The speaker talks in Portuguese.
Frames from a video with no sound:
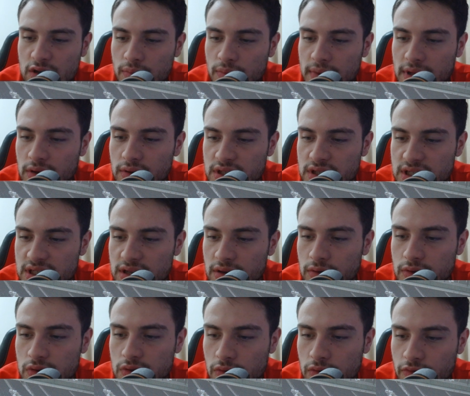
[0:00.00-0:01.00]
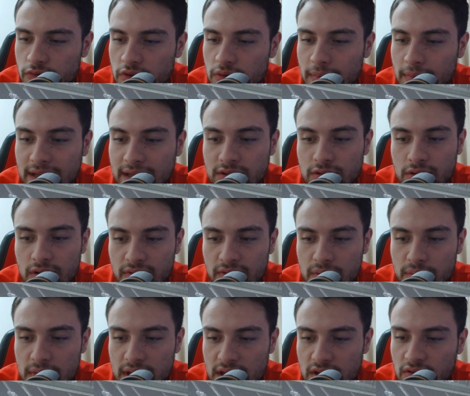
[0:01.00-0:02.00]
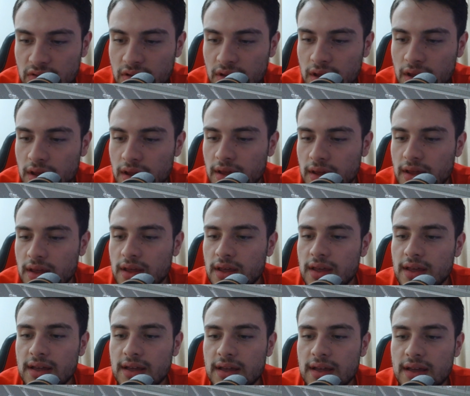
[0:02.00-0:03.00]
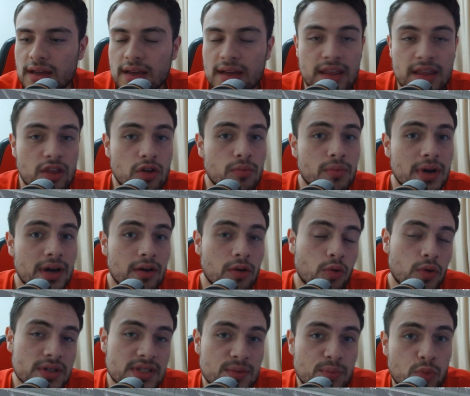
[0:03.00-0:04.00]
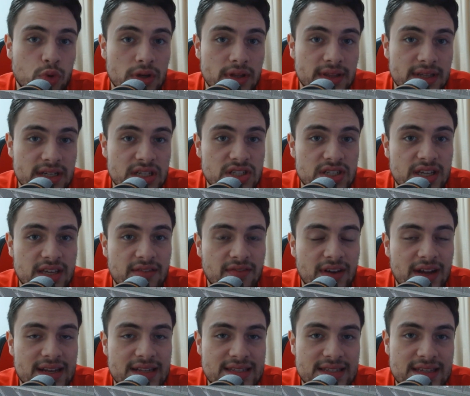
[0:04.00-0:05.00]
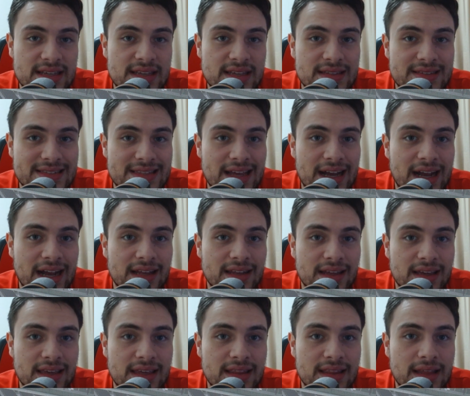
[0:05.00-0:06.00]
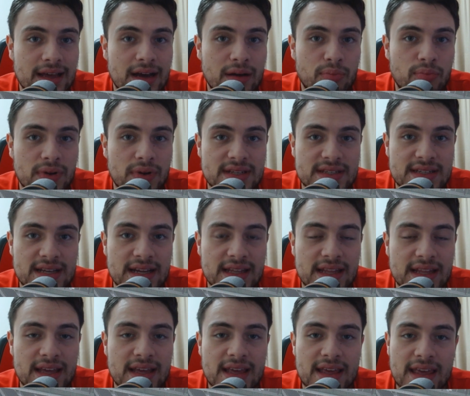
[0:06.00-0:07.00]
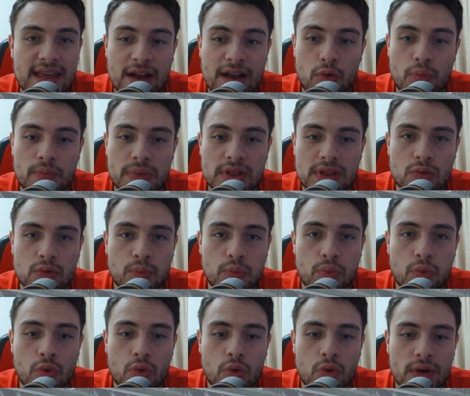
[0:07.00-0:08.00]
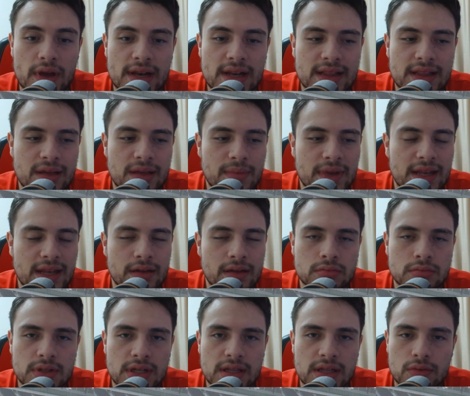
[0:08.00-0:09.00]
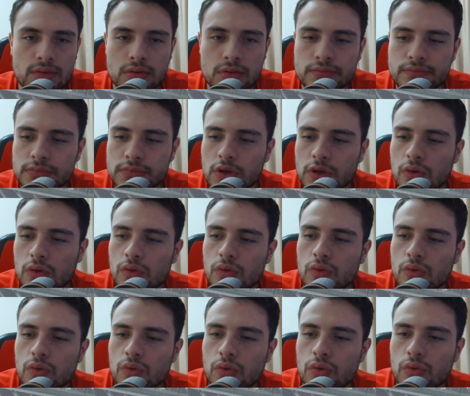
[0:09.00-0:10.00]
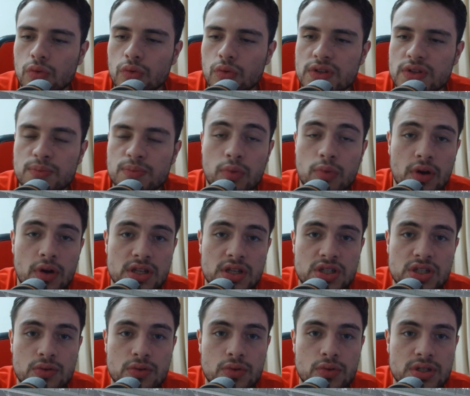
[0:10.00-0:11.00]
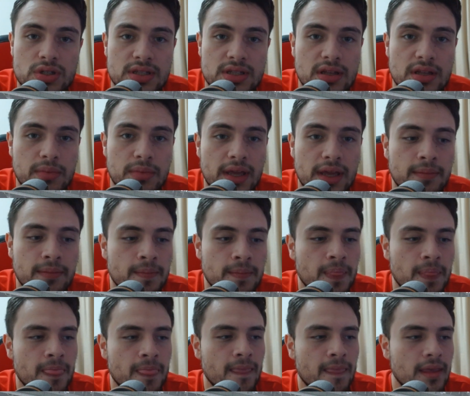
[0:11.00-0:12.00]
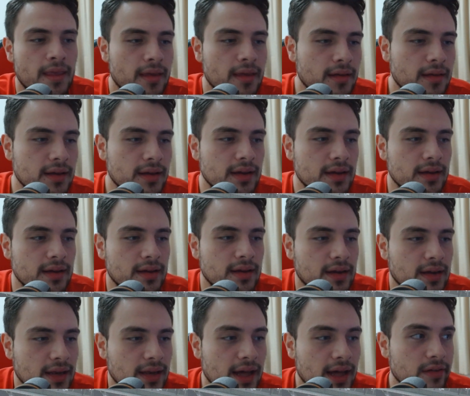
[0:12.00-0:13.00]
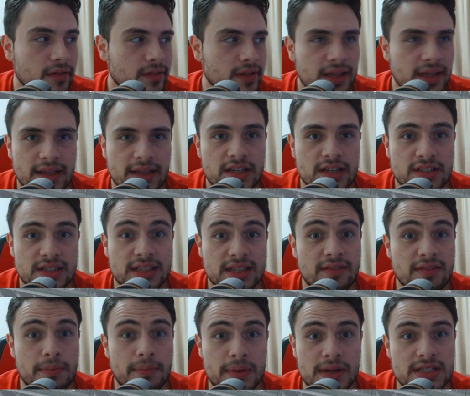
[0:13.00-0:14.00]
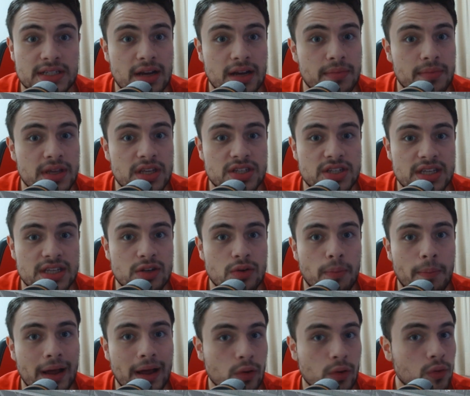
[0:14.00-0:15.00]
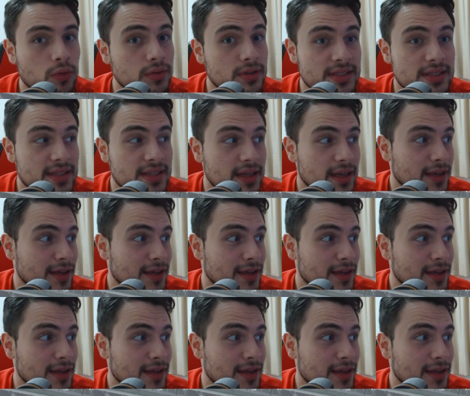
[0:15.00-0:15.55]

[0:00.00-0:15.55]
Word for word: milhões de euros confirmado novamente. Uh, e uma coisa importante que vale ser destacada aqui, tá rapaziada, é que o Pedro Porro ele também não treinou com o, o Sporting hoje também. Uh, claro, né, ele já estava praticamente indo para Londres, né,